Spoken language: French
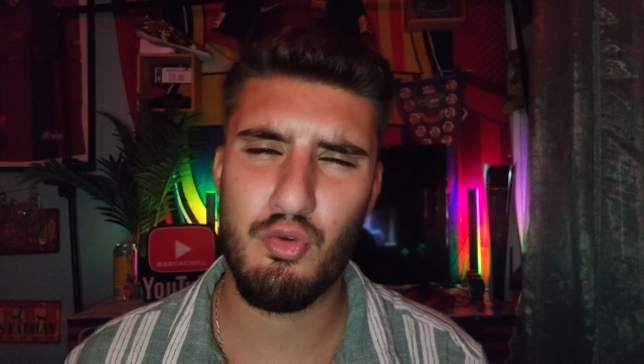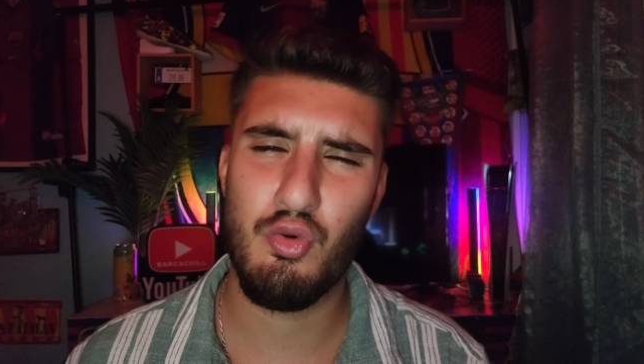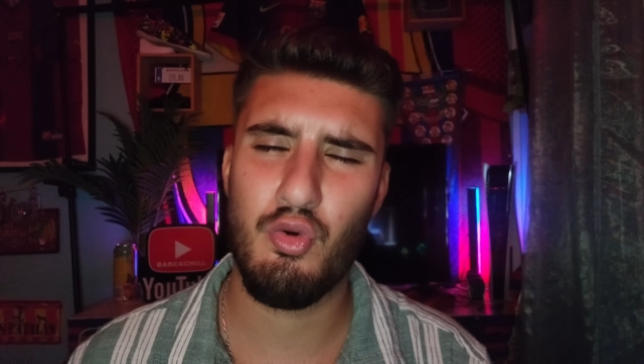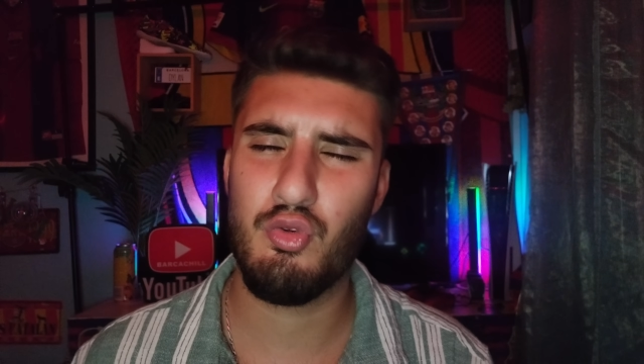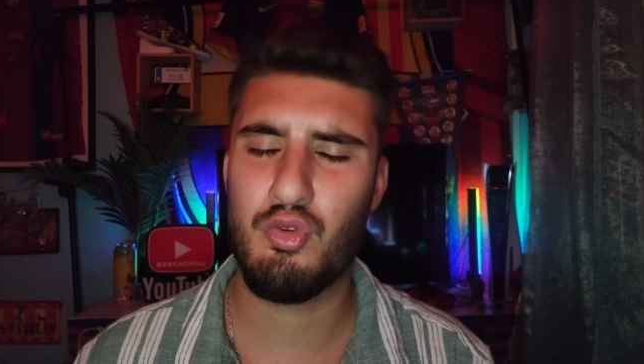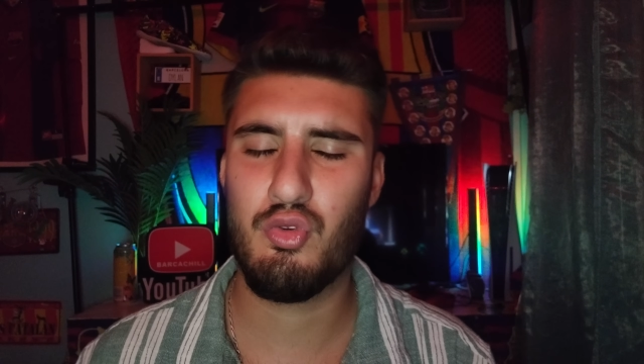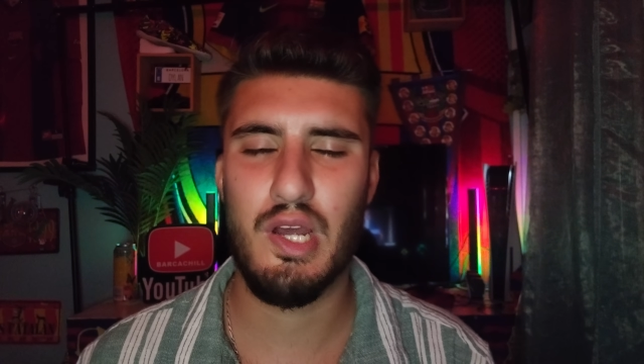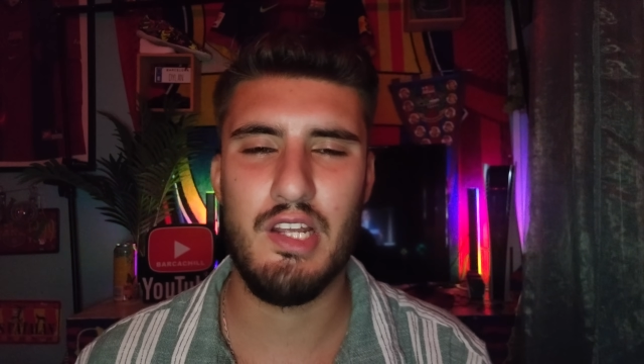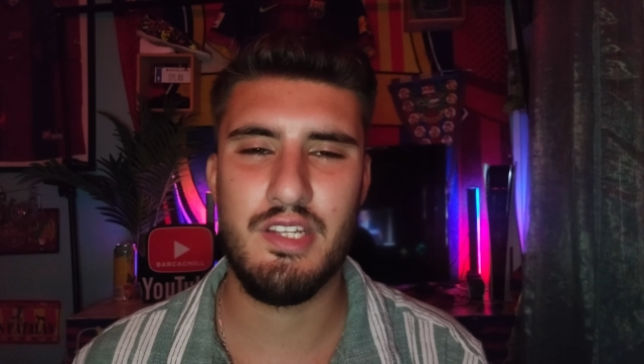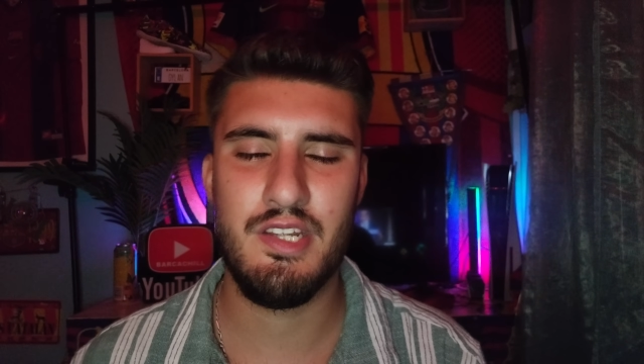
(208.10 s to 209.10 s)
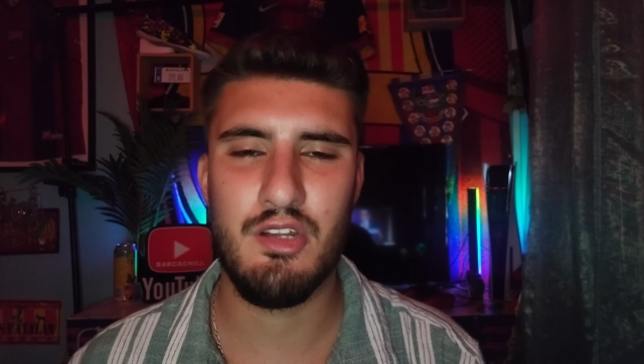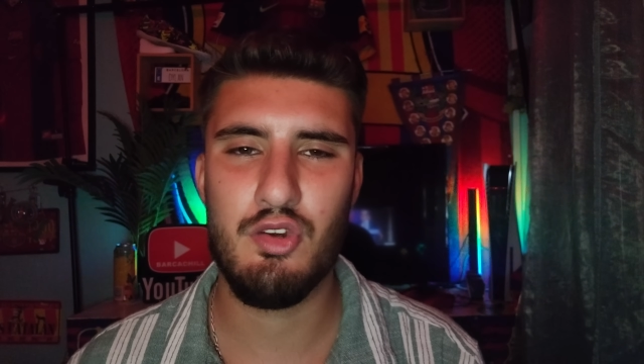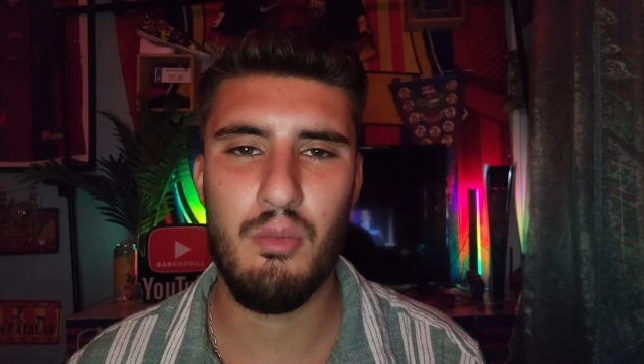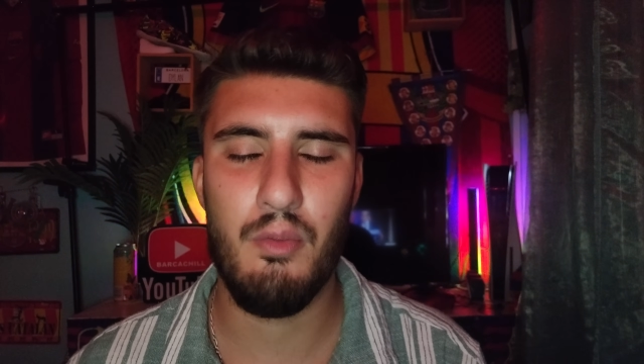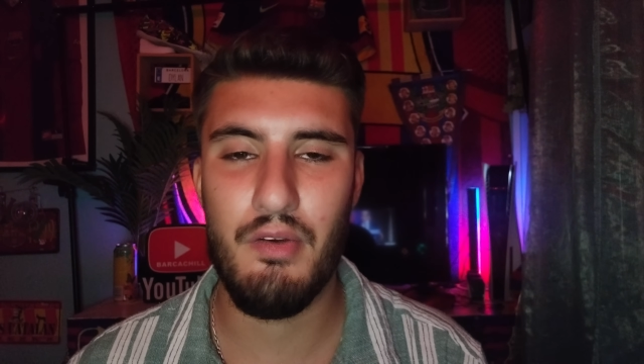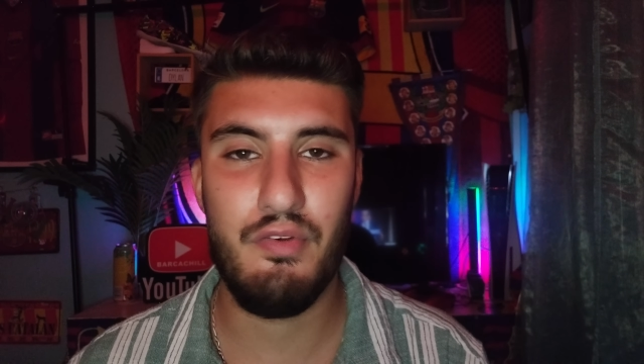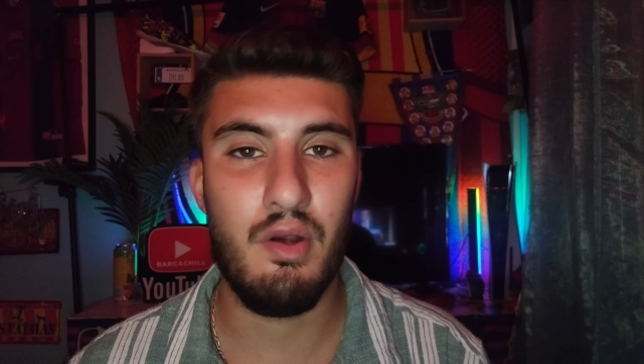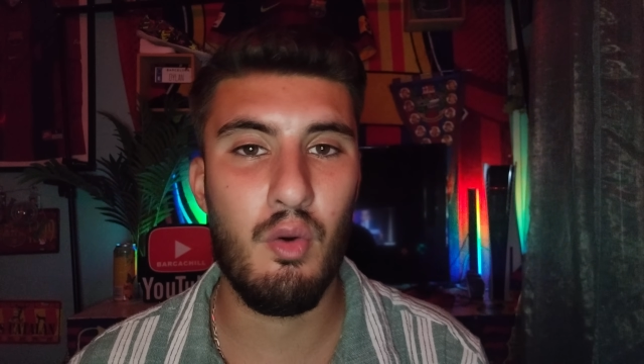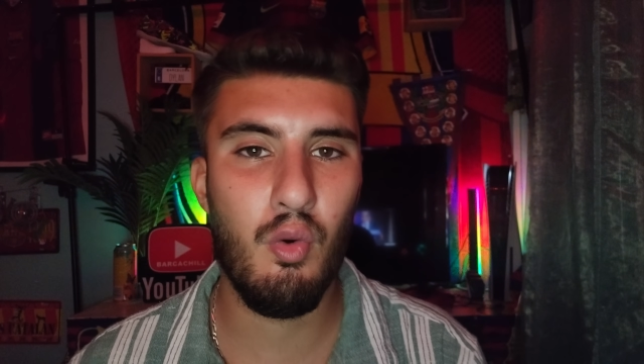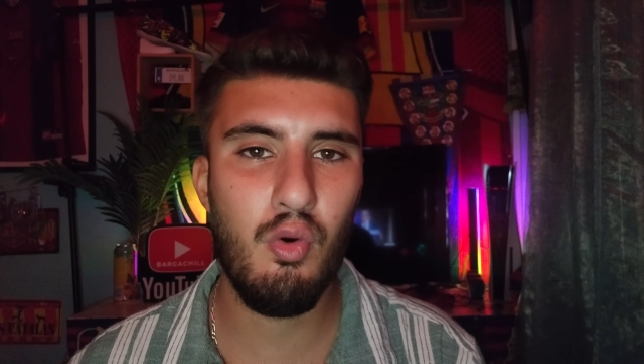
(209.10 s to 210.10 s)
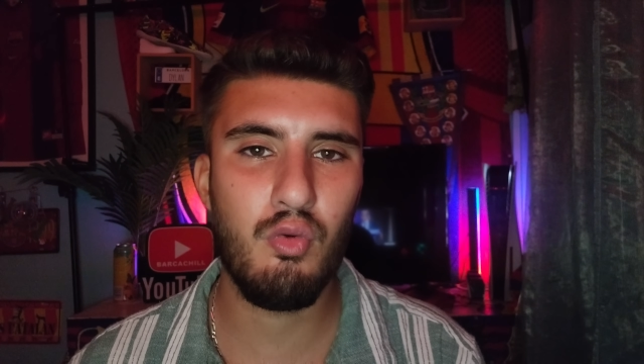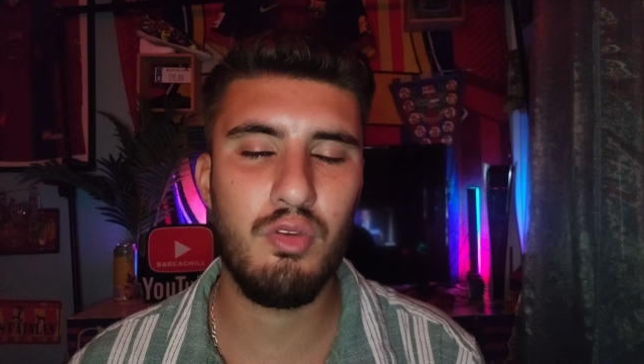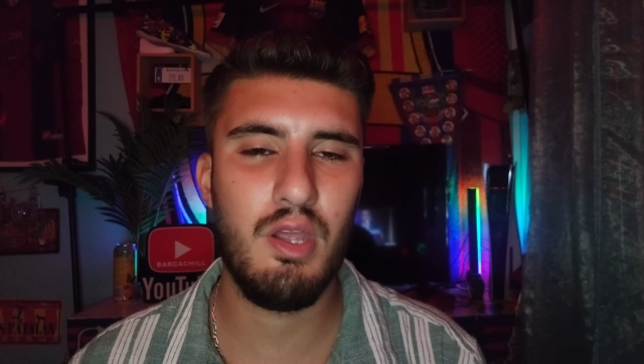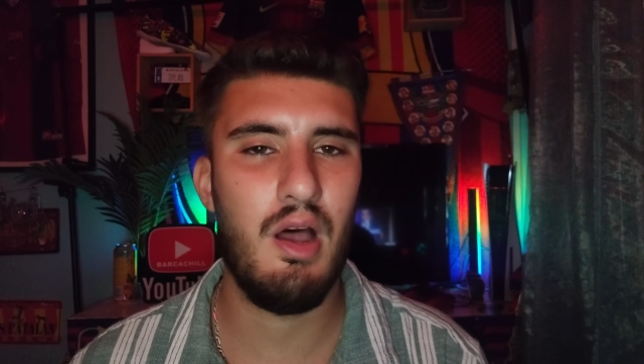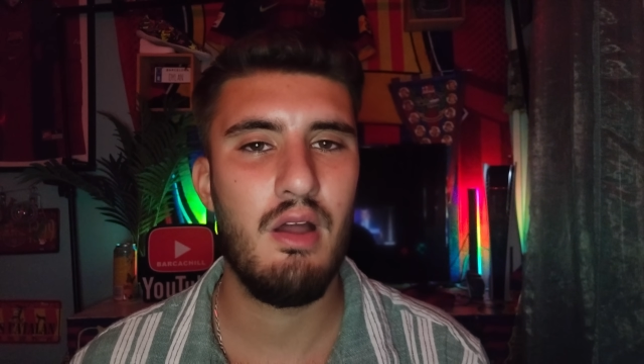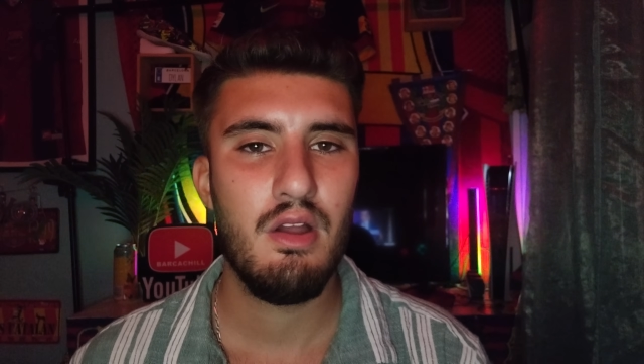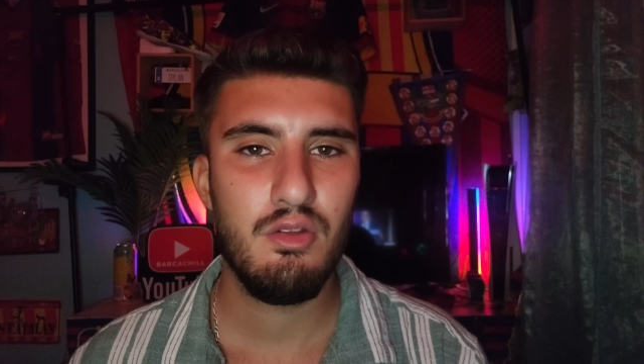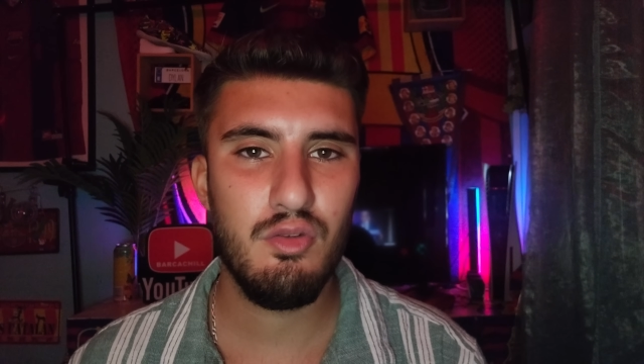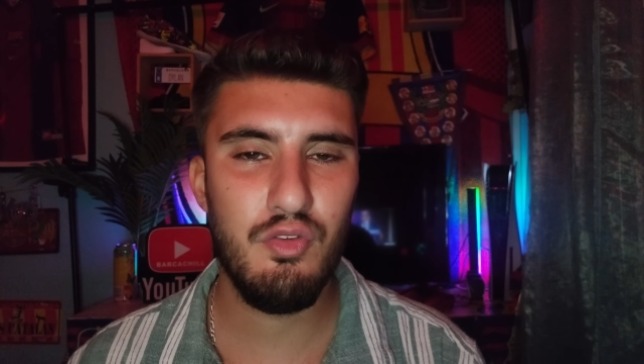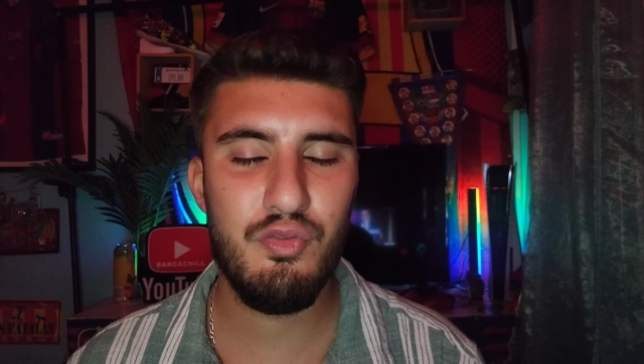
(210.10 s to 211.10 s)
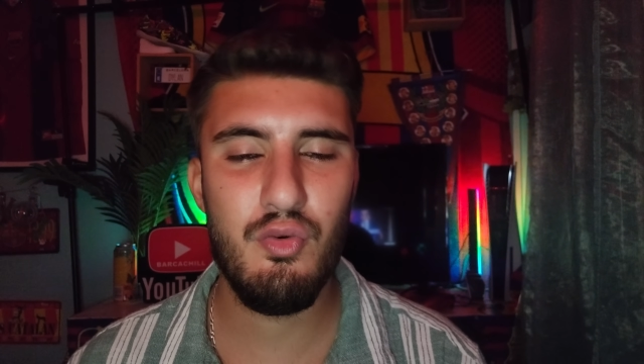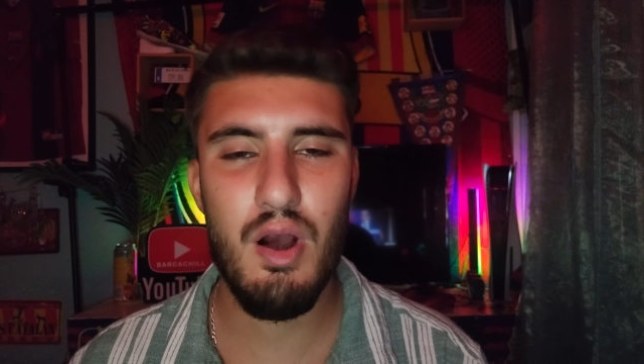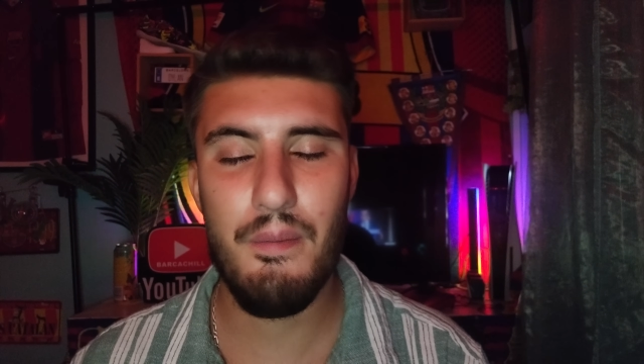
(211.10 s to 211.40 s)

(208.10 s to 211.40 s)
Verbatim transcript: d'euros de trucs à la signature. Bon, bref, un gros contrat de fou.